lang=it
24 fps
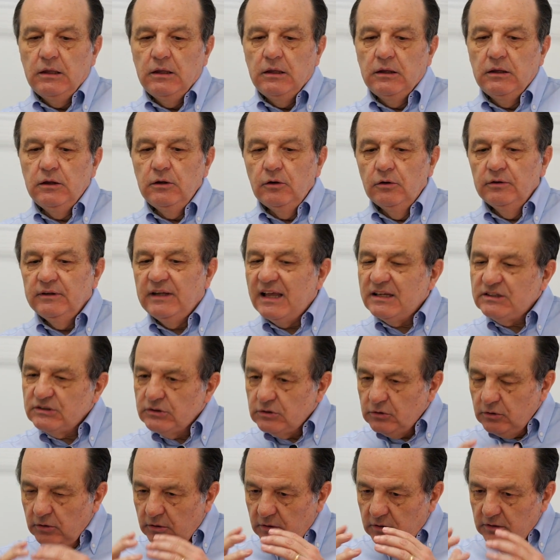Io
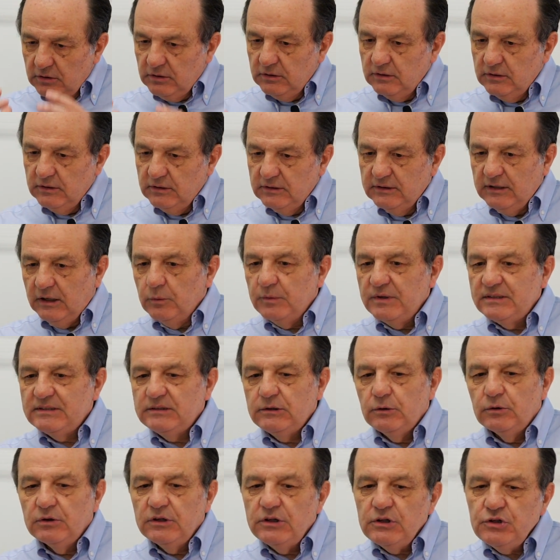nasco da
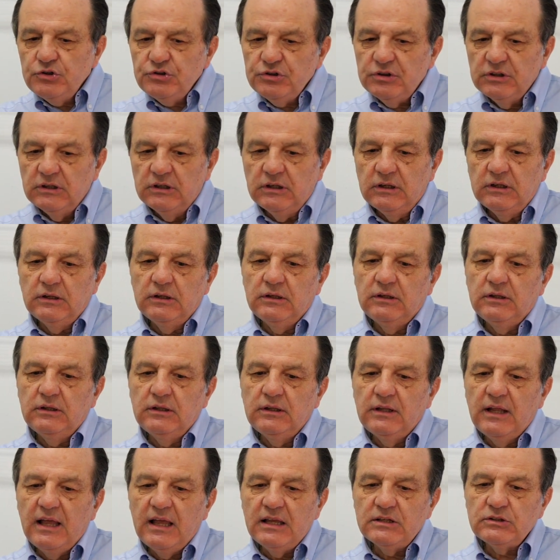queste origini,
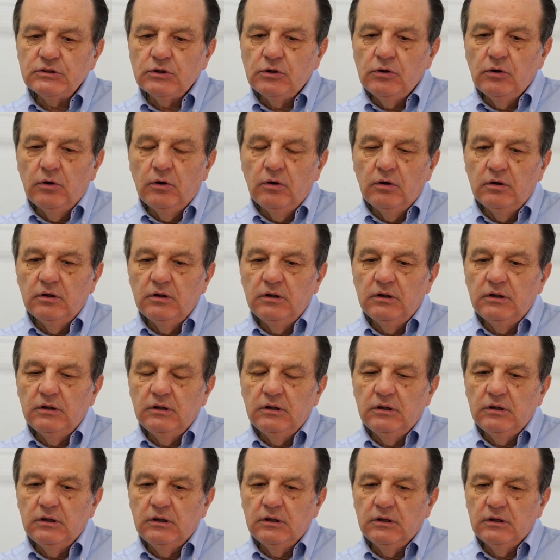nasco
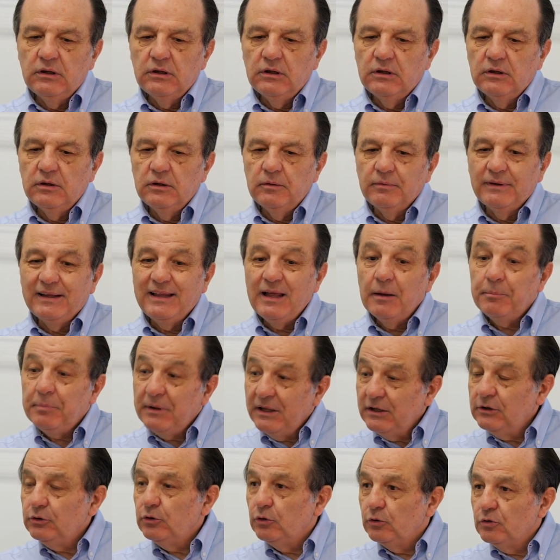eh,
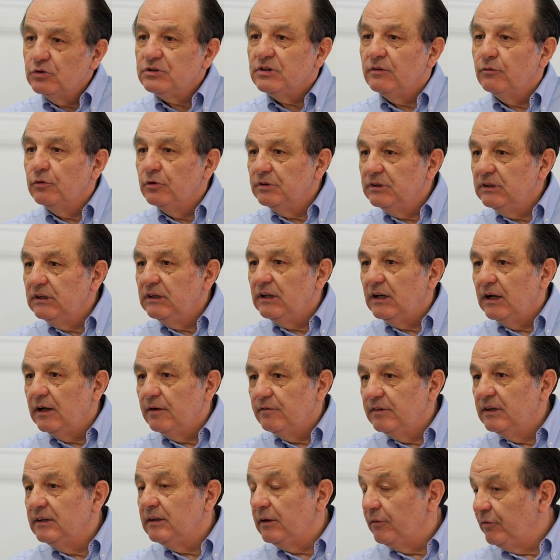capendo cosa vuol dire la
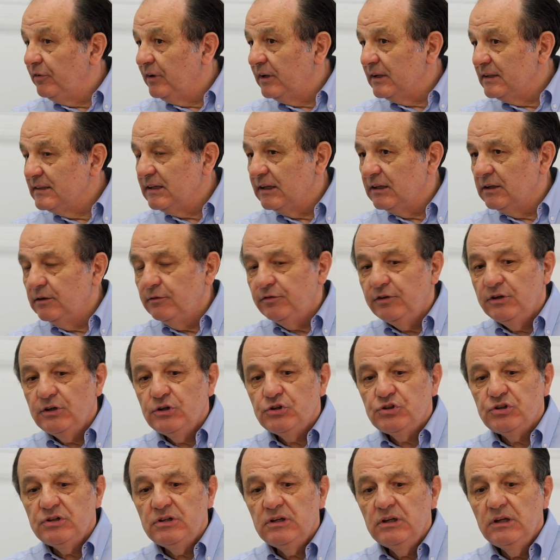vita fare i
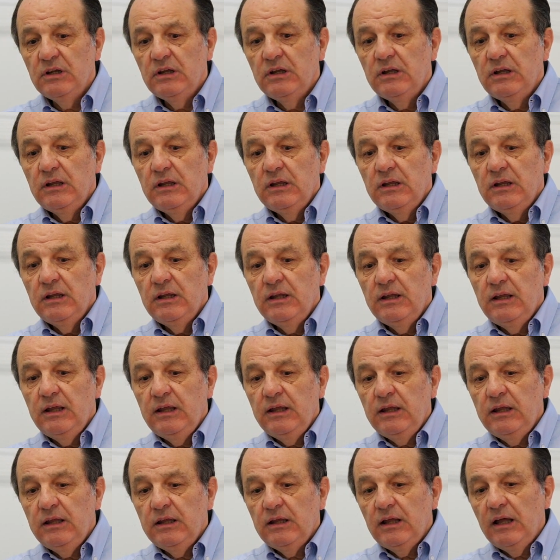sacrifici
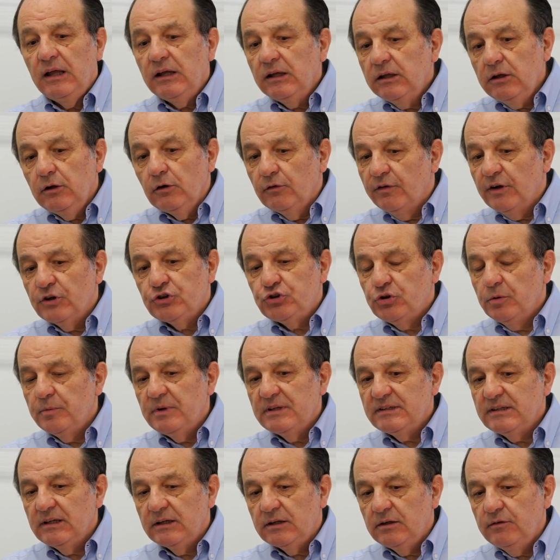e anch'io faccio i
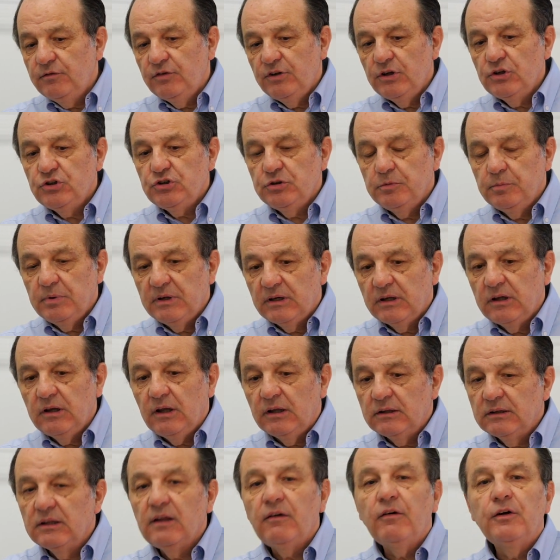miei sacrifici perché
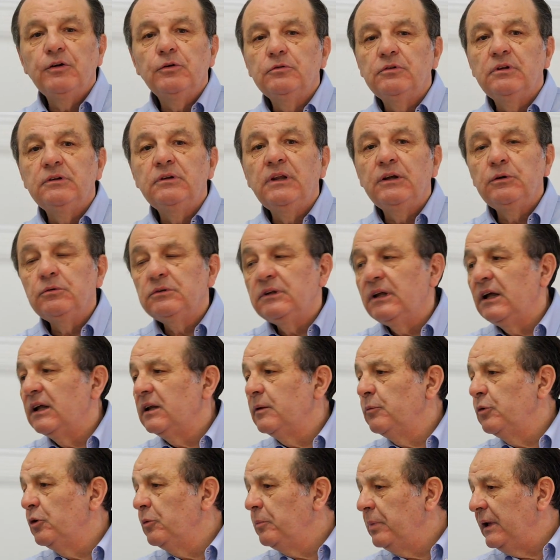andavo ad aiutare
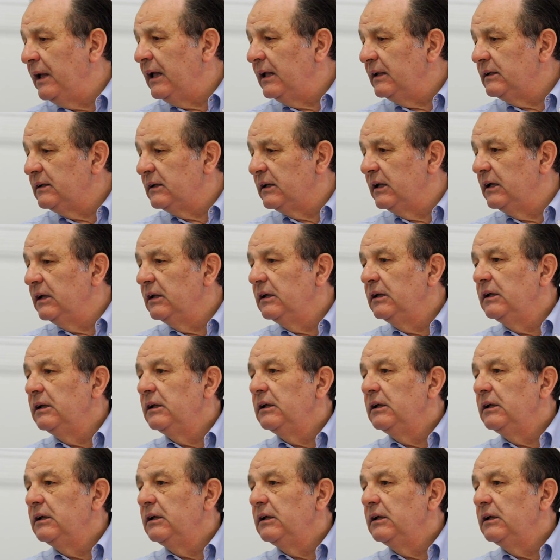mio padre